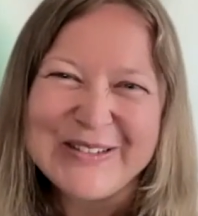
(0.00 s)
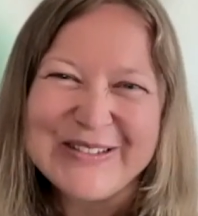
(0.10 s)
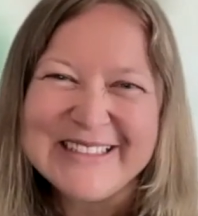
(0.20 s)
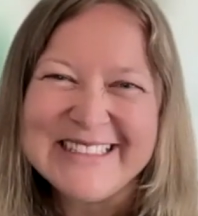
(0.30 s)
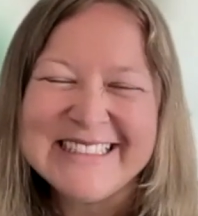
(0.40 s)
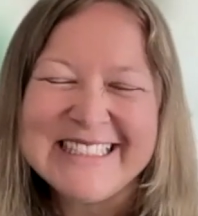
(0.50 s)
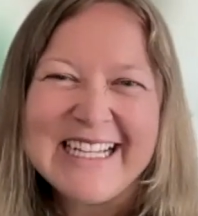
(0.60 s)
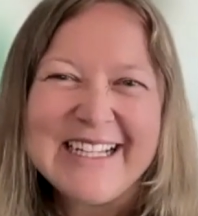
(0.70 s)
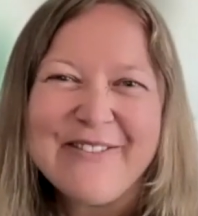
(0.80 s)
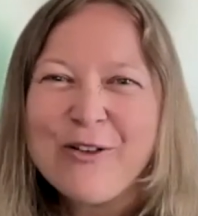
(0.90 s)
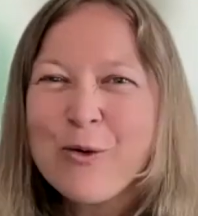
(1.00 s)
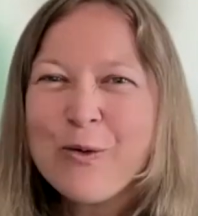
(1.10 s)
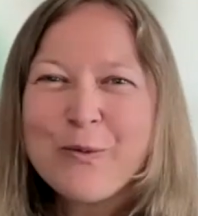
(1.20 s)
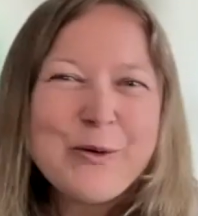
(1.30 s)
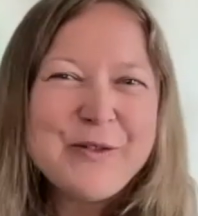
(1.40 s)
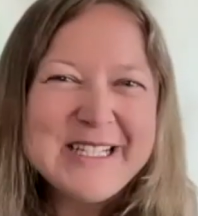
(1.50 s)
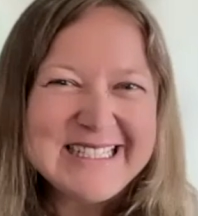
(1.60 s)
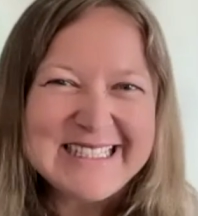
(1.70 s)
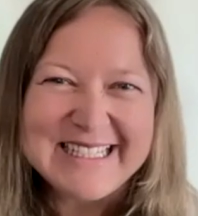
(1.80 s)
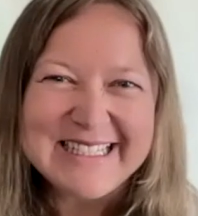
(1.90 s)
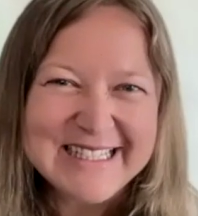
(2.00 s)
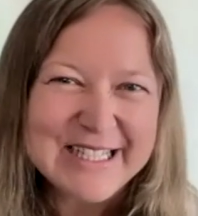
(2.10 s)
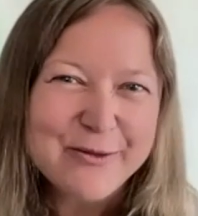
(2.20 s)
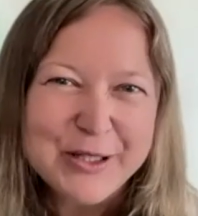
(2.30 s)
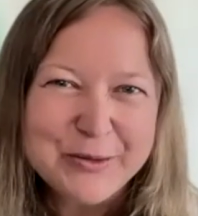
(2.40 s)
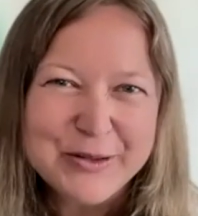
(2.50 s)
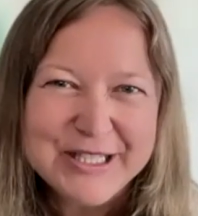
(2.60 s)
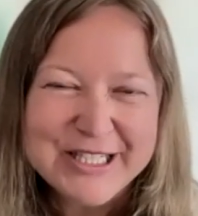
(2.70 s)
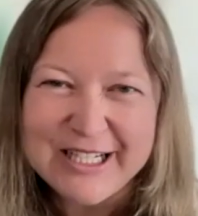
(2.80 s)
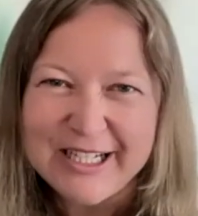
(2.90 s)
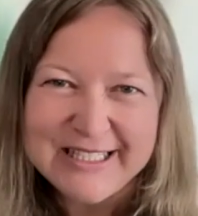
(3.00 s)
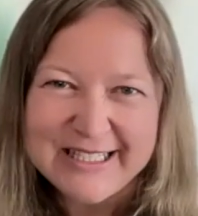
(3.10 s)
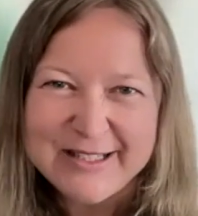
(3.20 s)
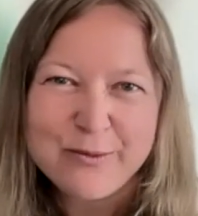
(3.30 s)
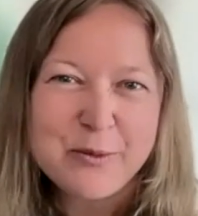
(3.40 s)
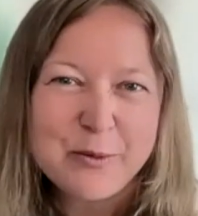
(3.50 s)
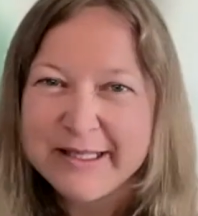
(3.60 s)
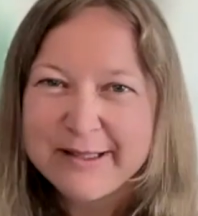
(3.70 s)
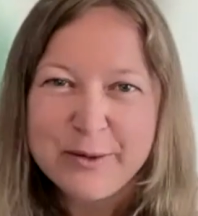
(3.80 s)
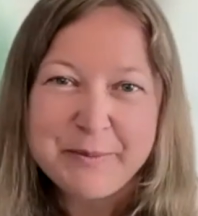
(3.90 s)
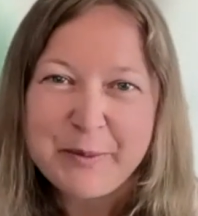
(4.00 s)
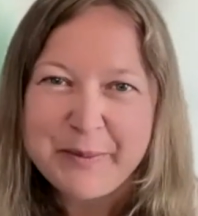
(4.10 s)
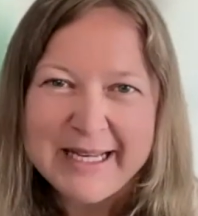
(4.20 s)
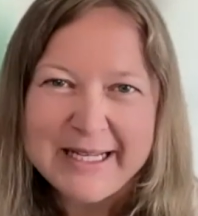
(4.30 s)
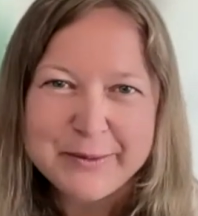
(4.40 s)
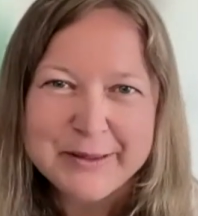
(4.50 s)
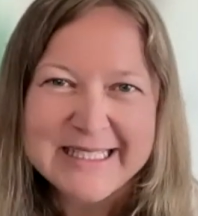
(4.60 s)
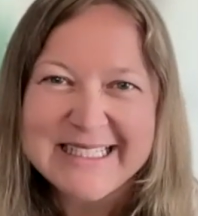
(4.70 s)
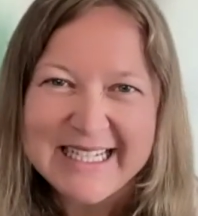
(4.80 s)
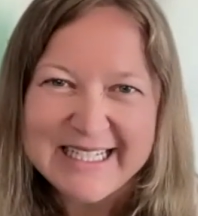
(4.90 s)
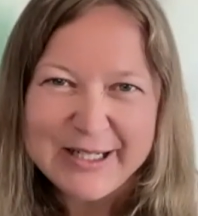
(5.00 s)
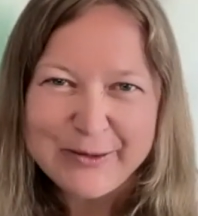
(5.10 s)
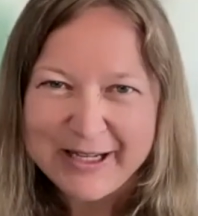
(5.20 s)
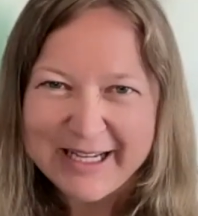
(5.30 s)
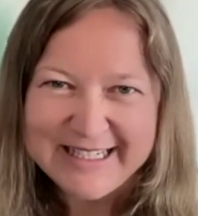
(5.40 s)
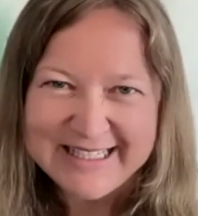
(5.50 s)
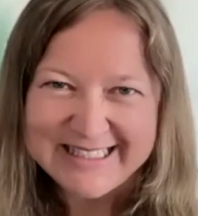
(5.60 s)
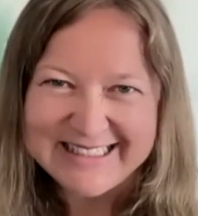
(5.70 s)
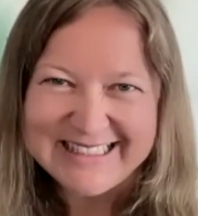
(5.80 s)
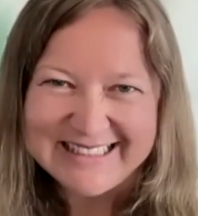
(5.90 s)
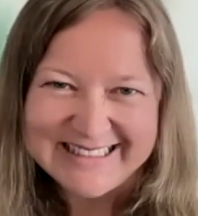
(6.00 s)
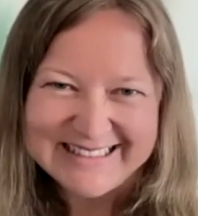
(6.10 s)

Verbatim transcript: Und wo, wo finden denn diese Retreats statt? Also wo ist so ein Moment, wo sind deine Locations?